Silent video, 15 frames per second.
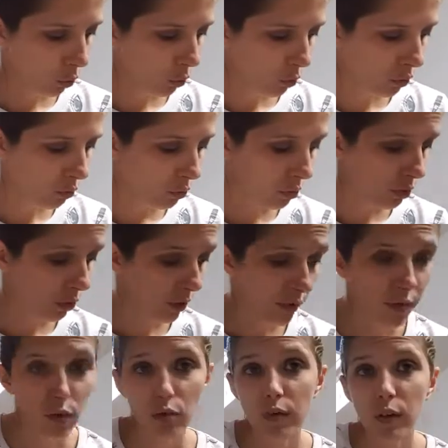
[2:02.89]
brocante et on
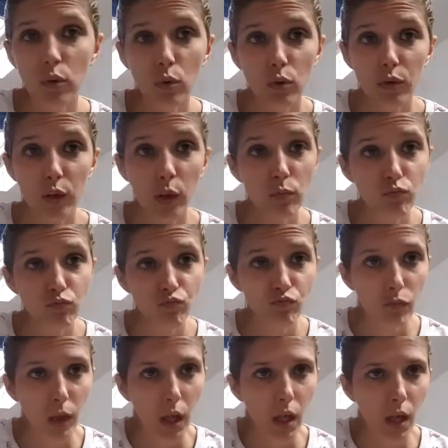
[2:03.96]
avait trouvé que ça.
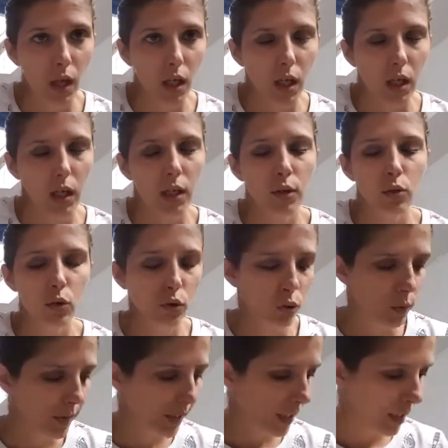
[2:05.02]
Et donc, ce
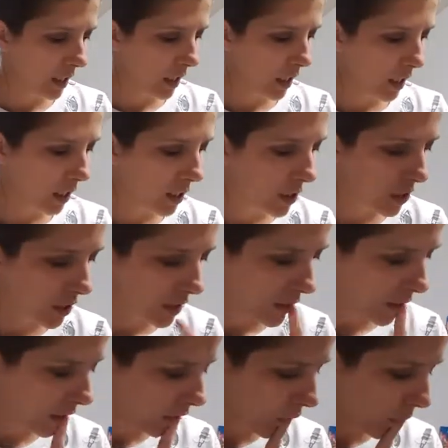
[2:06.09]
week-end-là,
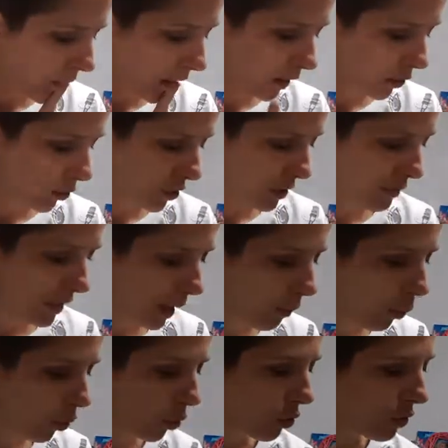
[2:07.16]
j'étais, euh, bah, quand j'ai fait la
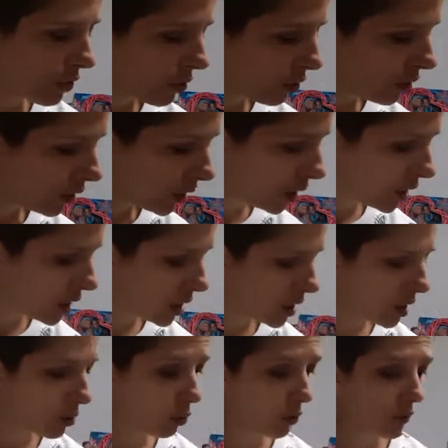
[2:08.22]
brocante, j'ai
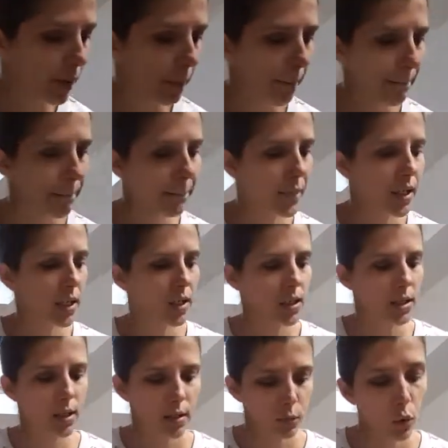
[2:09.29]
trouvé plein,
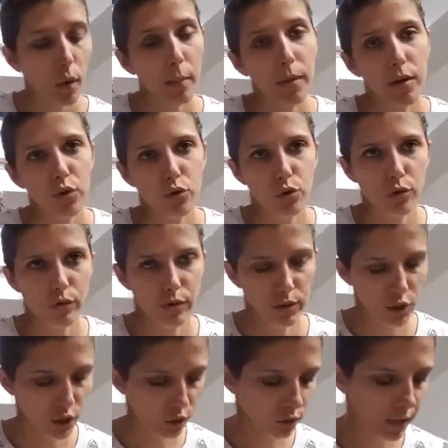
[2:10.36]
quoi, plein de choses.
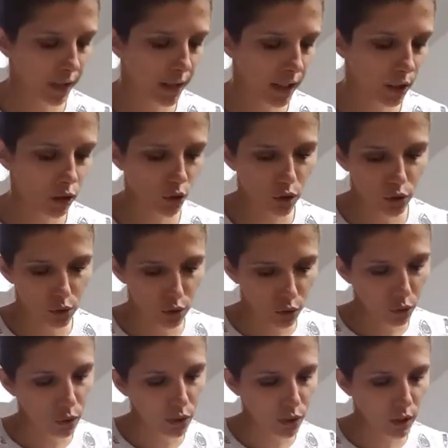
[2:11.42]
J'ai trouvé quelques
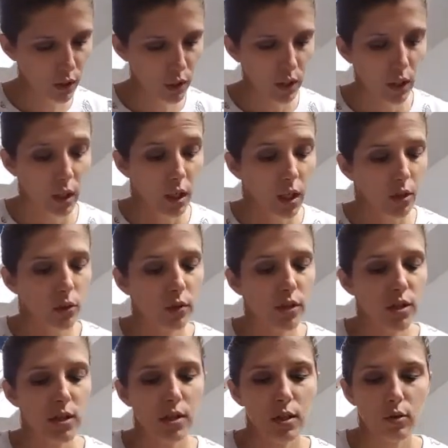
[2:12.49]
trucs. Donc,
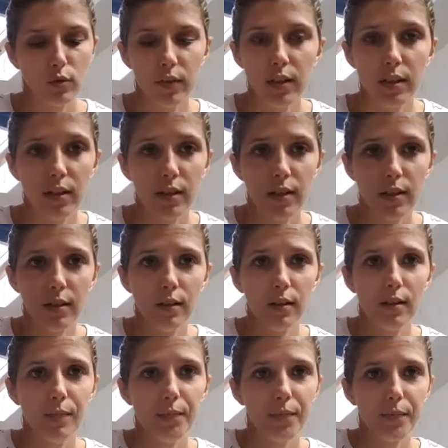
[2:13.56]
déjà, j'ai trouvé des